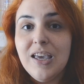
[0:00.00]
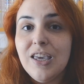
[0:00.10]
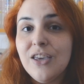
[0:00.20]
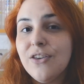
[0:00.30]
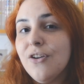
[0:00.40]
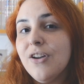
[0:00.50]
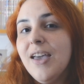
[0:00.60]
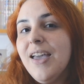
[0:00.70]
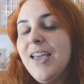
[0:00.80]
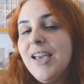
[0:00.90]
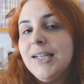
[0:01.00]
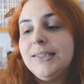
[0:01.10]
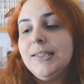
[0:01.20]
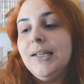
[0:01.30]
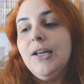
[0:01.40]
Y Yor
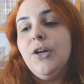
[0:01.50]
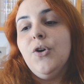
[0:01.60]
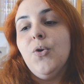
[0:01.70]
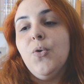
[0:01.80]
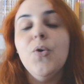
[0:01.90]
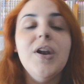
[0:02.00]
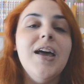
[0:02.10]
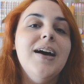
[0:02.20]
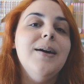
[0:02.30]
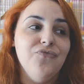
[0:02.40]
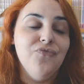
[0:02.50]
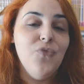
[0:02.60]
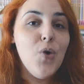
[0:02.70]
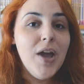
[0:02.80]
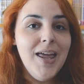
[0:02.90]
es una mujer